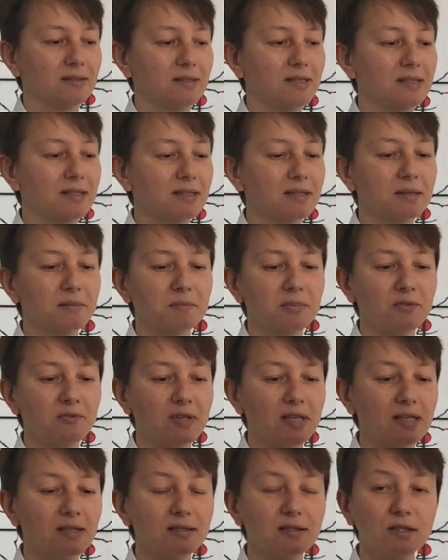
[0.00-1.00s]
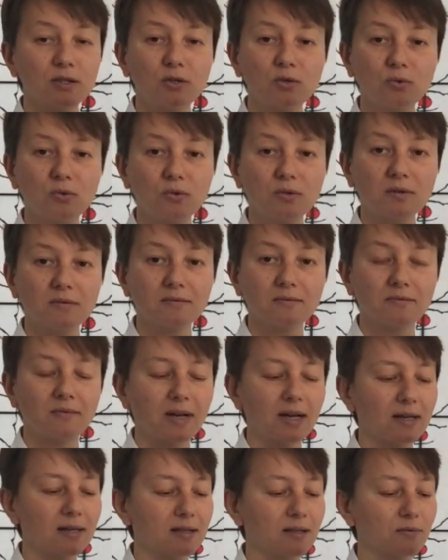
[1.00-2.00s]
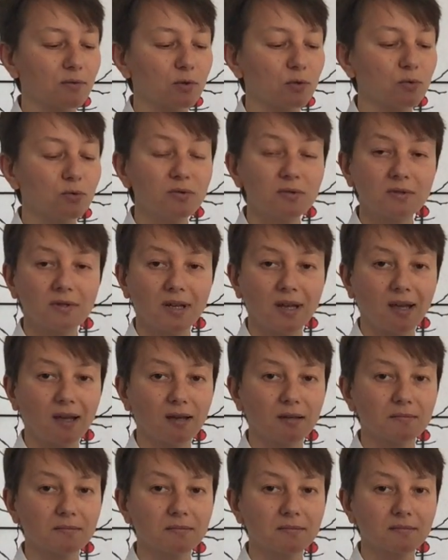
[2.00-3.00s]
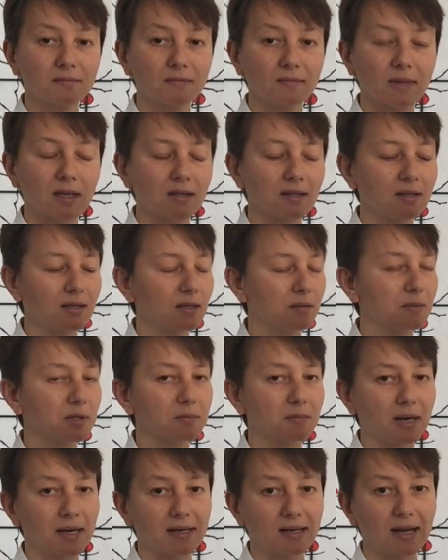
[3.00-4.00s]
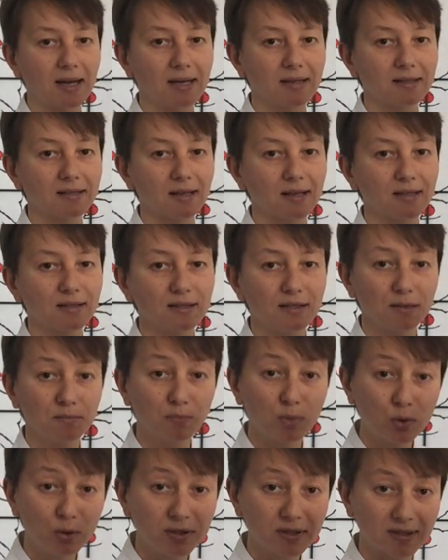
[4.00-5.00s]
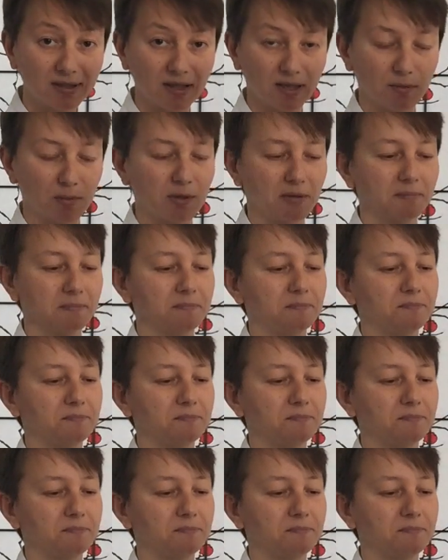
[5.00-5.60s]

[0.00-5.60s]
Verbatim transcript: diese bewegen sich nur, weil ich von unten her hier mit meiner Hand einen Impuls gebe.